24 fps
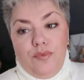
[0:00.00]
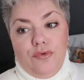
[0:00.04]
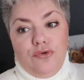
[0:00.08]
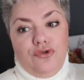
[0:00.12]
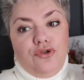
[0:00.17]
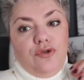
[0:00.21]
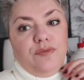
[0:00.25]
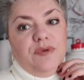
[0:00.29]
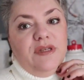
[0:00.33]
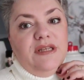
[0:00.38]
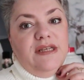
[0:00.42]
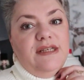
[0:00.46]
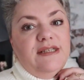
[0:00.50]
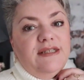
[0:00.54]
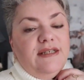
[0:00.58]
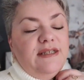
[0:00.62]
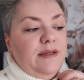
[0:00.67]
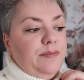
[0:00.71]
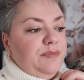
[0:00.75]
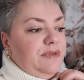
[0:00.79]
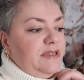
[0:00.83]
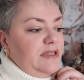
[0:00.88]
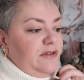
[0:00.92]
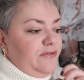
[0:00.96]
Pour ce midi, c'est
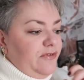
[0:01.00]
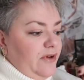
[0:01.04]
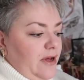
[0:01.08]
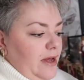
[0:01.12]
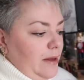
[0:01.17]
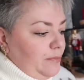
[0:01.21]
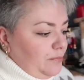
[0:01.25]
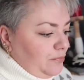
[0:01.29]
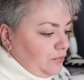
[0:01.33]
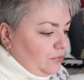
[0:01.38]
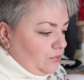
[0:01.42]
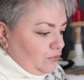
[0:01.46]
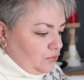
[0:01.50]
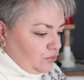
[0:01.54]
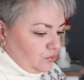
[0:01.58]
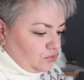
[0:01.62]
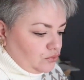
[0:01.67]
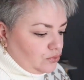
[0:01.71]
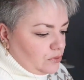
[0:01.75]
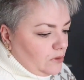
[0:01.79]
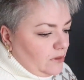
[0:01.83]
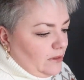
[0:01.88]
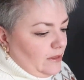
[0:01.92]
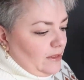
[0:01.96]
des petits wraps,
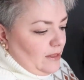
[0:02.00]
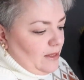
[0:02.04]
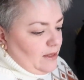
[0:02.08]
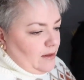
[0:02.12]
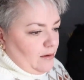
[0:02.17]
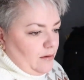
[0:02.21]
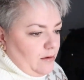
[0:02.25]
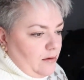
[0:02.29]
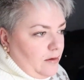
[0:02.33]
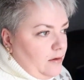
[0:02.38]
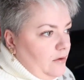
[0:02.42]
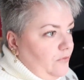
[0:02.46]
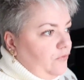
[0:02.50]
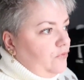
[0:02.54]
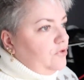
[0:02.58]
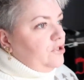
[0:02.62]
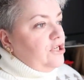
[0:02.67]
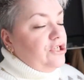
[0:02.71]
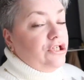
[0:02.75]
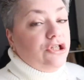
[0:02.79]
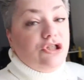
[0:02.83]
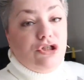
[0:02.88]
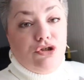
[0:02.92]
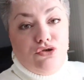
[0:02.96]
nous. Euh, il faut que
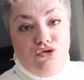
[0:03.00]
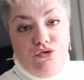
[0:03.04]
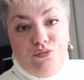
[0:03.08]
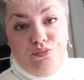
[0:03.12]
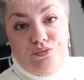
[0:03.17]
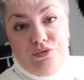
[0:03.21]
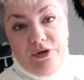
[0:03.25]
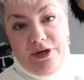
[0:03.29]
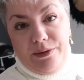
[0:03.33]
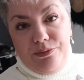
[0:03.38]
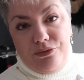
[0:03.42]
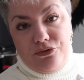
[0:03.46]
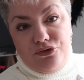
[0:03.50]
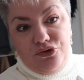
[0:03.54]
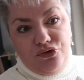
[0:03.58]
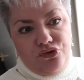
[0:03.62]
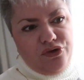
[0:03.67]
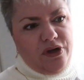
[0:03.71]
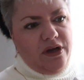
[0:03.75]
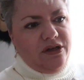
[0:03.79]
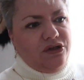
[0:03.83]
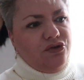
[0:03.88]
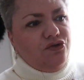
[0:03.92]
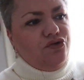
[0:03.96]
j'aille chercher du poulet pour ce
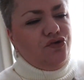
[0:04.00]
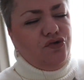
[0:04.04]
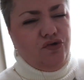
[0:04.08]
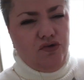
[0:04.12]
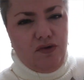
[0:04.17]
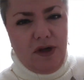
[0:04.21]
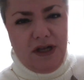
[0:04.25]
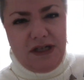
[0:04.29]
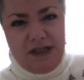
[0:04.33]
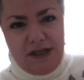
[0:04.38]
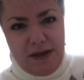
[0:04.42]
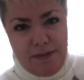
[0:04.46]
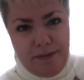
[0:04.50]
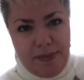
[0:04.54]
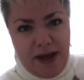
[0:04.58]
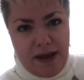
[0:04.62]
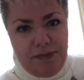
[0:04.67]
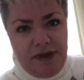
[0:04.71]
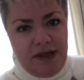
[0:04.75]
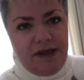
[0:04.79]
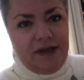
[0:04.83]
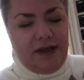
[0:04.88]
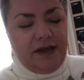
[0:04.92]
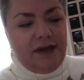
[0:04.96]
soir. ce soir, c'est
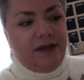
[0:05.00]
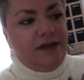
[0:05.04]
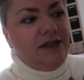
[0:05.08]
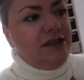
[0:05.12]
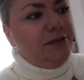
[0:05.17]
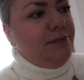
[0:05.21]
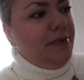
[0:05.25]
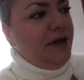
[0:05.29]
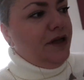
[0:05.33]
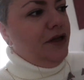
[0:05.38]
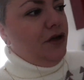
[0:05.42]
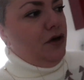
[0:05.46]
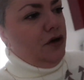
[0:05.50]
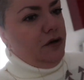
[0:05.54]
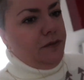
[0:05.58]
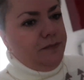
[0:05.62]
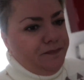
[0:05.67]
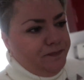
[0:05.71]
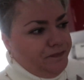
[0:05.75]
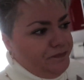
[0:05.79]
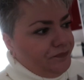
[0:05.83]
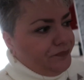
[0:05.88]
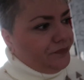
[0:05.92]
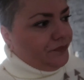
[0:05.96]
marmite à l'espagnol.
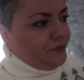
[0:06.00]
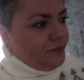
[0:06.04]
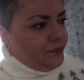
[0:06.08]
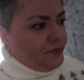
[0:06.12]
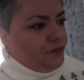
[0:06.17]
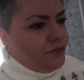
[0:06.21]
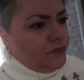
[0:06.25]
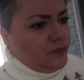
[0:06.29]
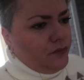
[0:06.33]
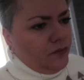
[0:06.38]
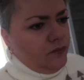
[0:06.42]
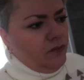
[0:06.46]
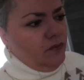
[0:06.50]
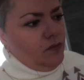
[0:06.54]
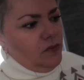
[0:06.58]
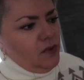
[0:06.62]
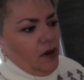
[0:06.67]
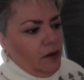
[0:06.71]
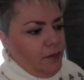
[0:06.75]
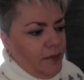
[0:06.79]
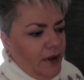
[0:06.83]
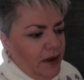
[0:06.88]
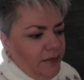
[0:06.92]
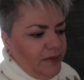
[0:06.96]

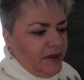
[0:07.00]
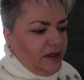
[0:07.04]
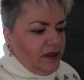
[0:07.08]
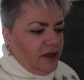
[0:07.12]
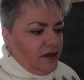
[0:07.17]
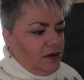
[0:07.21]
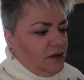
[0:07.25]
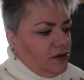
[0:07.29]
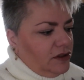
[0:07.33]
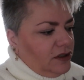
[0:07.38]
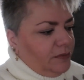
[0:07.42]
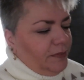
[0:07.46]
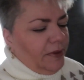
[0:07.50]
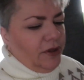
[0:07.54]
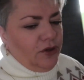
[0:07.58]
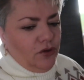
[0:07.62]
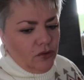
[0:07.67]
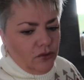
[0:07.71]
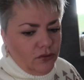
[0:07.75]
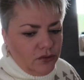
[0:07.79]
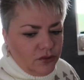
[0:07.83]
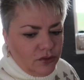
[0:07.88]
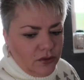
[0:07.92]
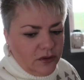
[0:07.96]
Marmite
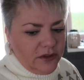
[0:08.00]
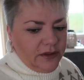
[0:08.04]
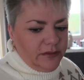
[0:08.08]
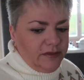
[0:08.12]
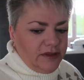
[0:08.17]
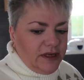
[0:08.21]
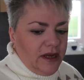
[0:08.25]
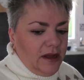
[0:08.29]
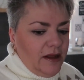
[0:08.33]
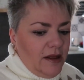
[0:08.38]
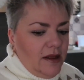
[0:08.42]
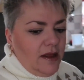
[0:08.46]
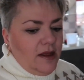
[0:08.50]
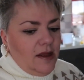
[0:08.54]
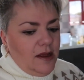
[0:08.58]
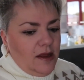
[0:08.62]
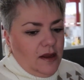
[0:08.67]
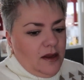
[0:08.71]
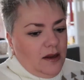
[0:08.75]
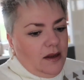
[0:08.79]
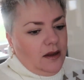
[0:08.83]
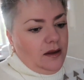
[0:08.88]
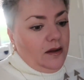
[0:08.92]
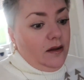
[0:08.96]
espagnole, ou un truc comme ça.
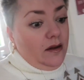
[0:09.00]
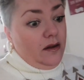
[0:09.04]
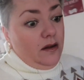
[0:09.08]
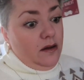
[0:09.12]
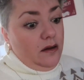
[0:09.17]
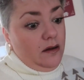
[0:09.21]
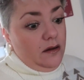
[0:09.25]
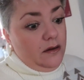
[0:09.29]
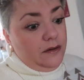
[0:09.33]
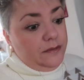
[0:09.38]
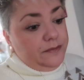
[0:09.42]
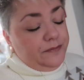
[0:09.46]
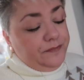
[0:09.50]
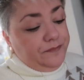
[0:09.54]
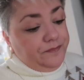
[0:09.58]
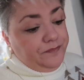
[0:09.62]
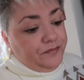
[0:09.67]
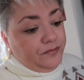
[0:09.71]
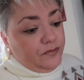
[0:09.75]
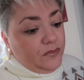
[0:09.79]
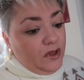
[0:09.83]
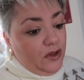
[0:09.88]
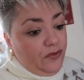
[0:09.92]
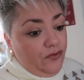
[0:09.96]

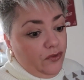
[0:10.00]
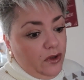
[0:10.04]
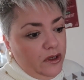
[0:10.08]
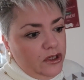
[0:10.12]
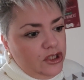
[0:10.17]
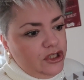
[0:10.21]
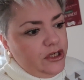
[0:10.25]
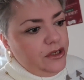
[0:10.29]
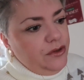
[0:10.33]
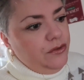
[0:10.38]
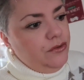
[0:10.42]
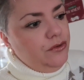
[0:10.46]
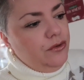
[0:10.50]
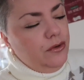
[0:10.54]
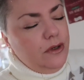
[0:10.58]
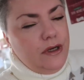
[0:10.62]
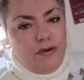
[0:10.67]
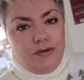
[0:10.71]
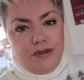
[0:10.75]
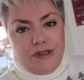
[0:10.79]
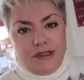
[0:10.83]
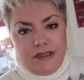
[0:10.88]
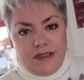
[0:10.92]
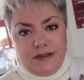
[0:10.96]
Euh, il faudrait que j'aille au
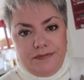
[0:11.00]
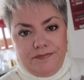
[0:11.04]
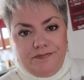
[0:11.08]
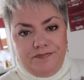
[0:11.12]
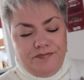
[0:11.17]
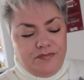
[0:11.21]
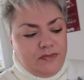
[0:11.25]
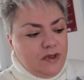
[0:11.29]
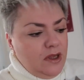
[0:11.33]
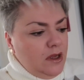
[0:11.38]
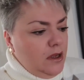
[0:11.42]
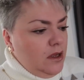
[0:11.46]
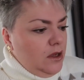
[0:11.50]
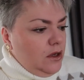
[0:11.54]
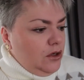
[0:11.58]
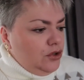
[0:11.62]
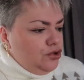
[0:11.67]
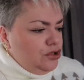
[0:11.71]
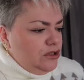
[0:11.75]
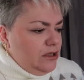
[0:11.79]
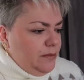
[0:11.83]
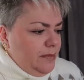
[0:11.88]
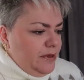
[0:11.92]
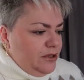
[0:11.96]
relais aussi.
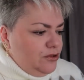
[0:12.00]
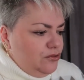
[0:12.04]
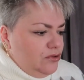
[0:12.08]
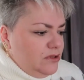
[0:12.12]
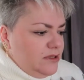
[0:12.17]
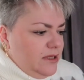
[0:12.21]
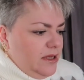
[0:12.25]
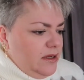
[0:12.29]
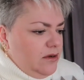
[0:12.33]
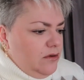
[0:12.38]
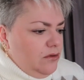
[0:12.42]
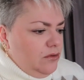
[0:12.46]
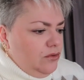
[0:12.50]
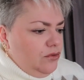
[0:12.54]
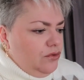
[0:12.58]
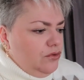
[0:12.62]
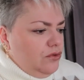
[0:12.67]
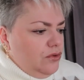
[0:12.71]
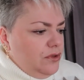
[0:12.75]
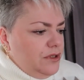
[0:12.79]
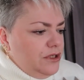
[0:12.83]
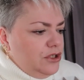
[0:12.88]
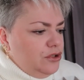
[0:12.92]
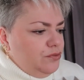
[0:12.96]
Je sais pas jusqu'à quand le
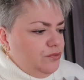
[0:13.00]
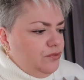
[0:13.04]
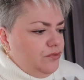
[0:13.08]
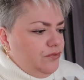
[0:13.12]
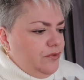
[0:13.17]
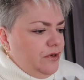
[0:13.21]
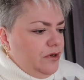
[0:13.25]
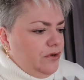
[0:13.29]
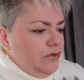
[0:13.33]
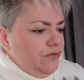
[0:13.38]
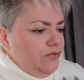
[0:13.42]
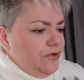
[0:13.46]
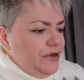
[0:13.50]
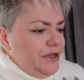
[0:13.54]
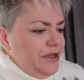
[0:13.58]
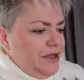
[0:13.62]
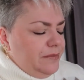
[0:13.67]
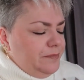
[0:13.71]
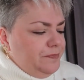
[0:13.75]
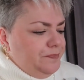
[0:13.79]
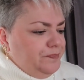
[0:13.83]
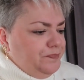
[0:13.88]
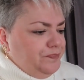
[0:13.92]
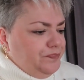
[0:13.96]
colis je pouvais
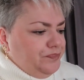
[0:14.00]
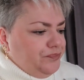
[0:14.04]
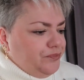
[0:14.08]
l'envoyer.